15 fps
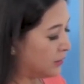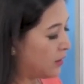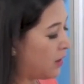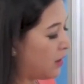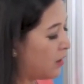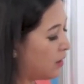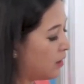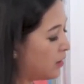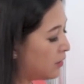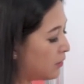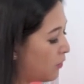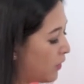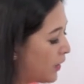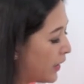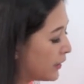nó
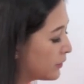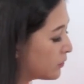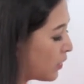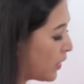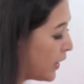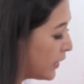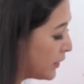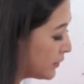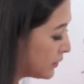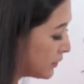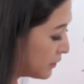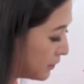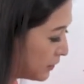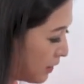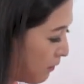hoàn toàn
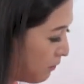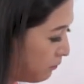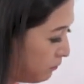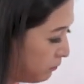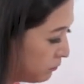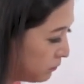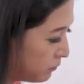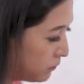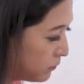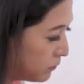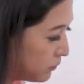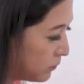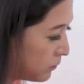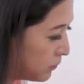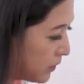trống,
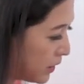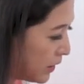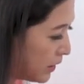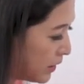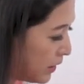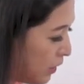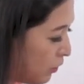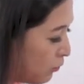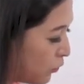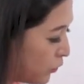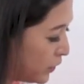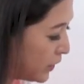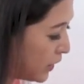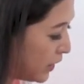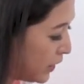nhiều
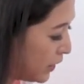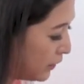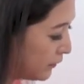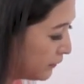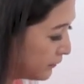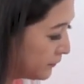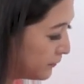mũi tên.